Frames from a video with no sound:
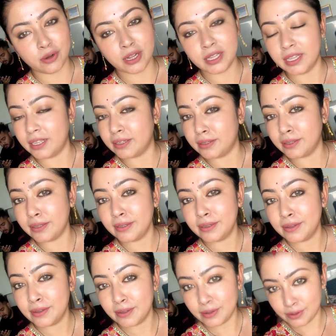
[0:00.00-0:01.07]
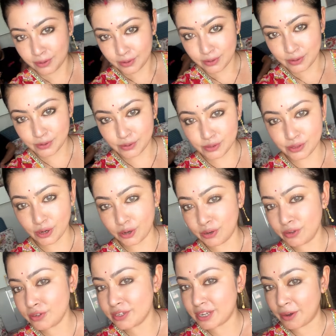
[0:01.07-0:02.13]
না দেখতে সো চলো
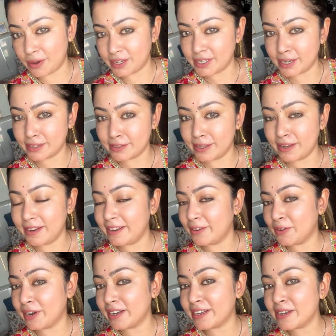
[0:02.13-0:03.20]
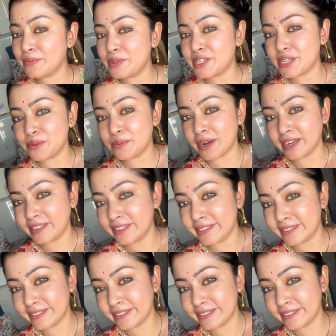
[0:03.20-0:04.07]
যাওয়া যাক তাহলে ওখানটায় পিসির বাড়িতে